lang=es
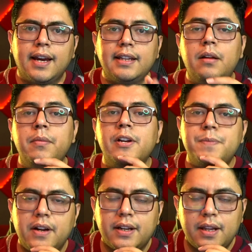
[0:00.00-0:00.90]
¿Qué tal amigos?
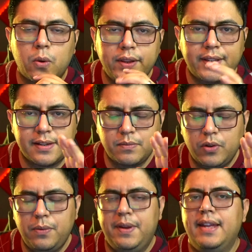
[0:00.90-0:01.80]
Espero que te encuentres
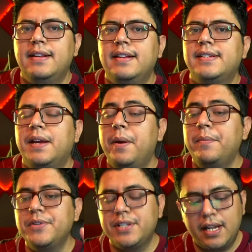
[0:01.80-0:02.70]
muy bien.
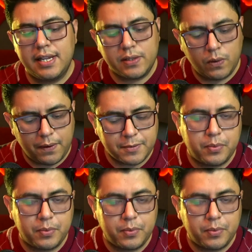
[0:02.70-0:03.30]
Sabemos ya las nuevas